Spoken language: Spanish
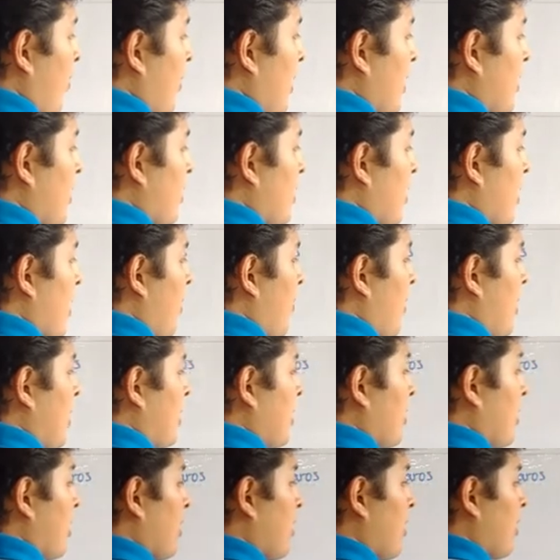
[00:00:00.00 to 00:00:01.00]
de masa, será
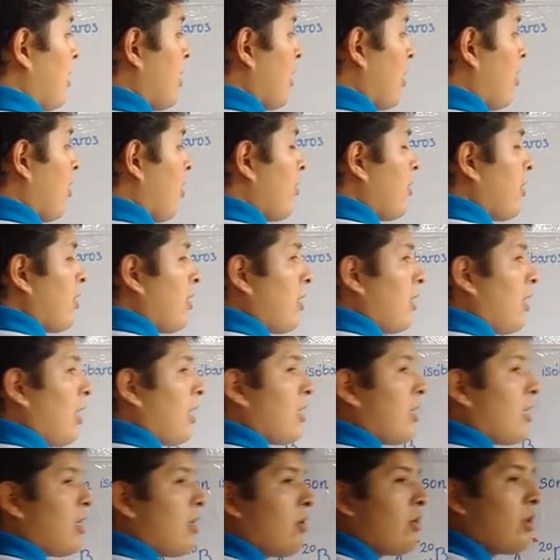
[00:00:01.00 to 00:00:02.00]
26 entre 2.
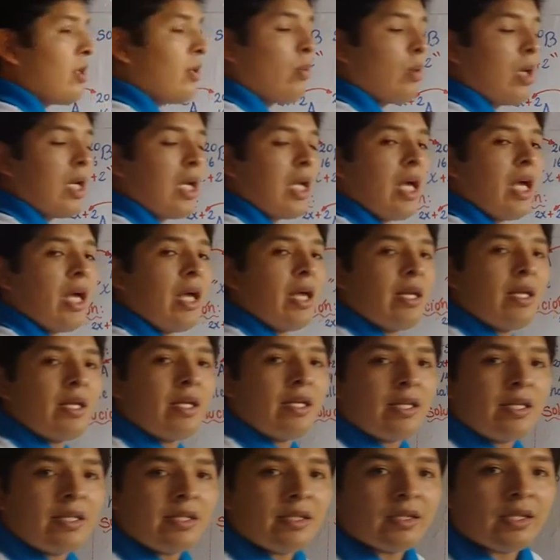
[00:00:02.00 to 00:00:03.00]
Y esto es igual a
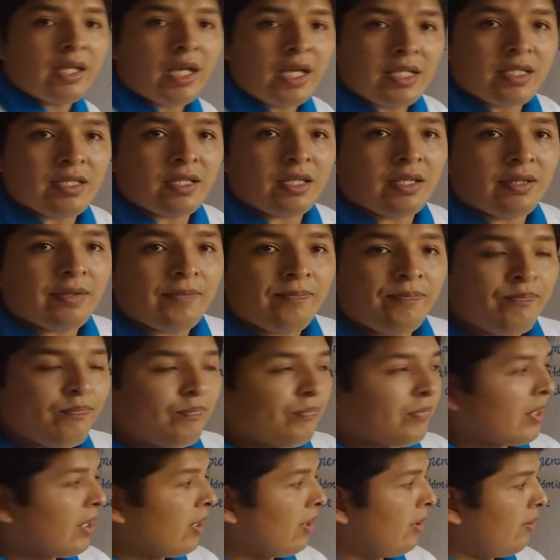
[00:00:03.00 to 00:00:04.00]
13.
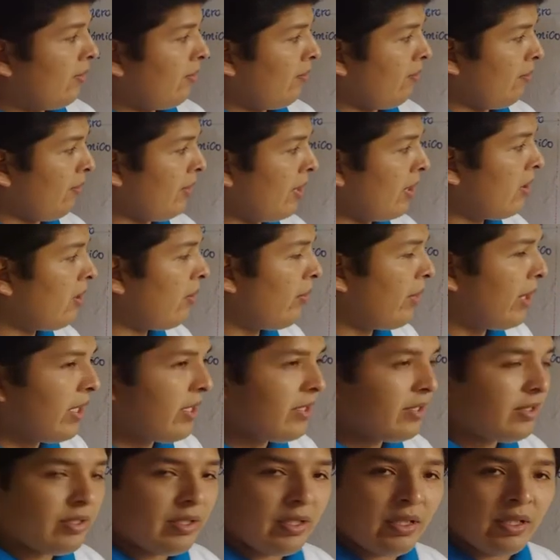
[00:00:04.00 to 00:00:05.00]
Bien
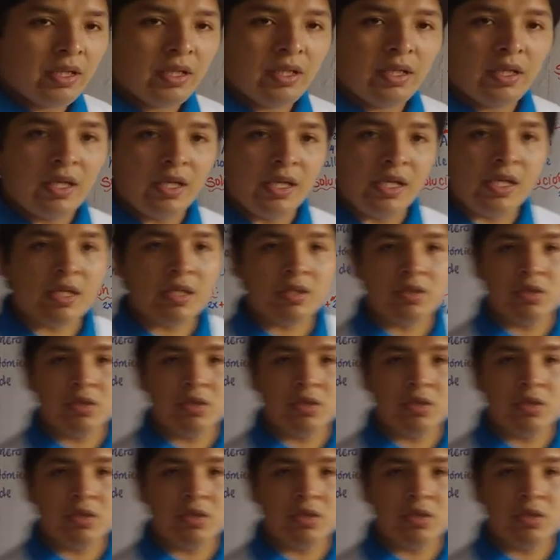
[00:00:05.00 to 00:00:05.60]
jóvenes, en